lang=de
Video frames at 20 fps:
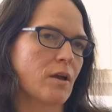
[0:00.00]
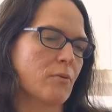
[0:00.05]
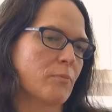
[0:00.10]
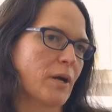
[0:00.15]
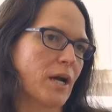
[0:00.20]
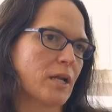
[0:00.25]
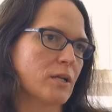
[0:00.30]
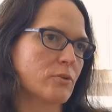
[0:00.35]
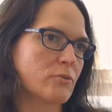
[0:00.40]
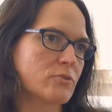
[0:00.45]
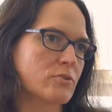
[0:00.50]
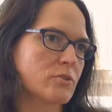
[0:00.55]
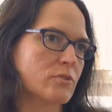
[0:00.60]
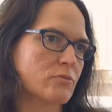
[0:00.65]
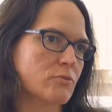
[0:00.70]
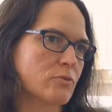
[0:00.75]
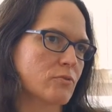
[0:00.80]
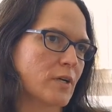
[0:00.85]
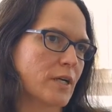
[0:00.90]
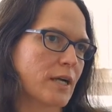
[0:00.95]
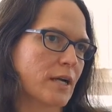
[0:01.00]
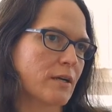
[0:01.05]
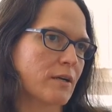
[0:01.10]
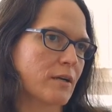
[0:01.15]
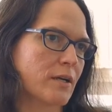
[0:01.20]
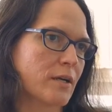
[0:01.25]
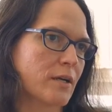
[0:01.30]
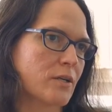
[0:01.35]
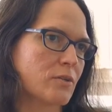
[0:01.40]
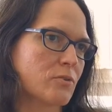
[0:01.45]
Paleo steht für
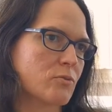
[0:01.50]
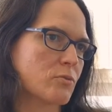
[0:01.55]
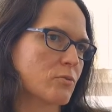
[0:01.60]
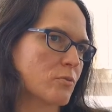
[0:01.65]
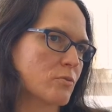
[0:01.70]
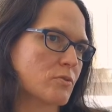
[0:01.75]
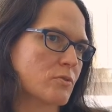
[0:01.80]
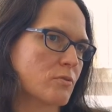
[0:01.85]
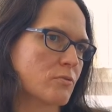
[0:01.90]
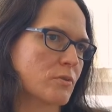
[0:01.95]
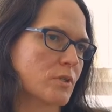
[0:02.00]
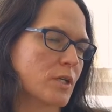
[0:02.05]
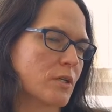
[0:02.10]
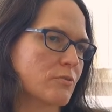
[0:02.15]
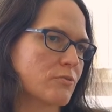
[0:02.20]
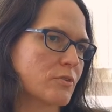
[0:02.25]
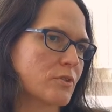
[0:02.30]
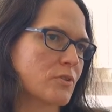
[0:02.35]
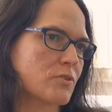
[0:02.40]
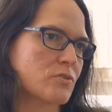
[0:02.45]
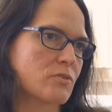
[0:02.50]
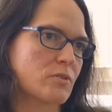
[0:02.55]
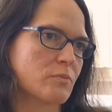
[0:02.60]
Vergangenheit und Ozeanografie ist die